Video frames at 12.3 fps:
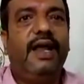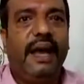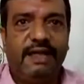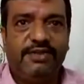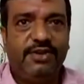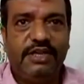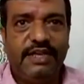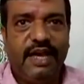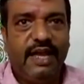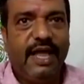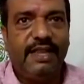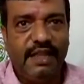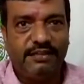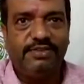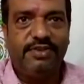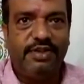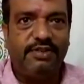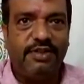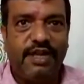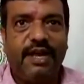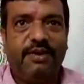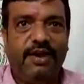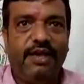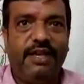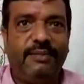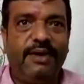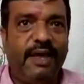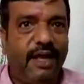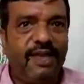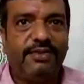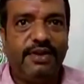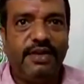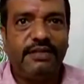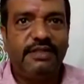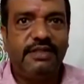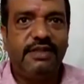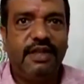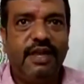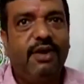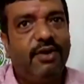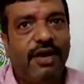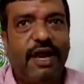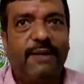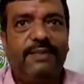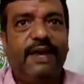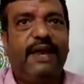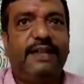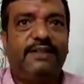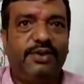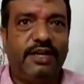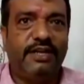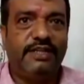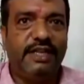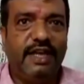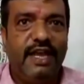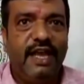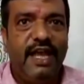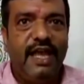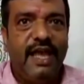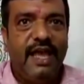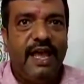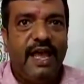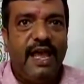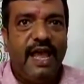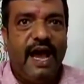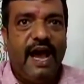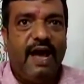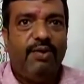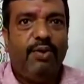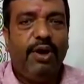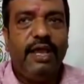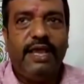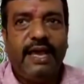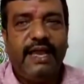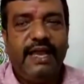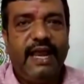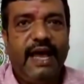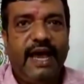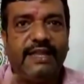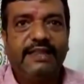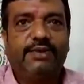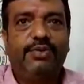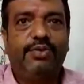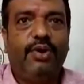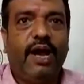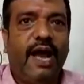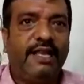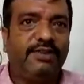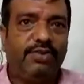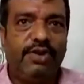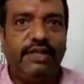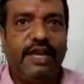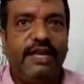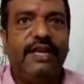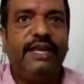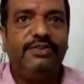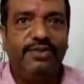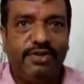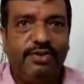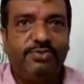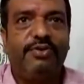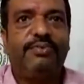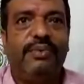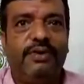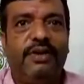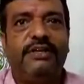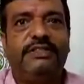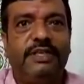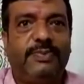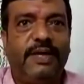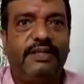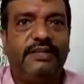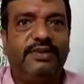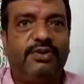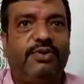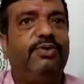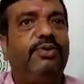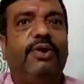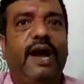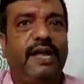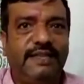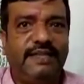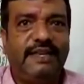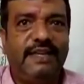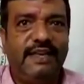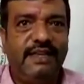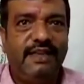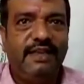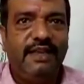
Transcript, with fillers: আনাথ হয়ে গেছে আনাথের জন্য তো নেড়া হয় যে আমি আনাথ হয়ে গেছি গ্রামটা আনাথ হয়ে গেছে আর ও এখানে এলাকাতে কোনো কাজ করে দেয়নি এই জন্য তো ইস্তিফা দিচ্ছে ও কোনো কাজের নেই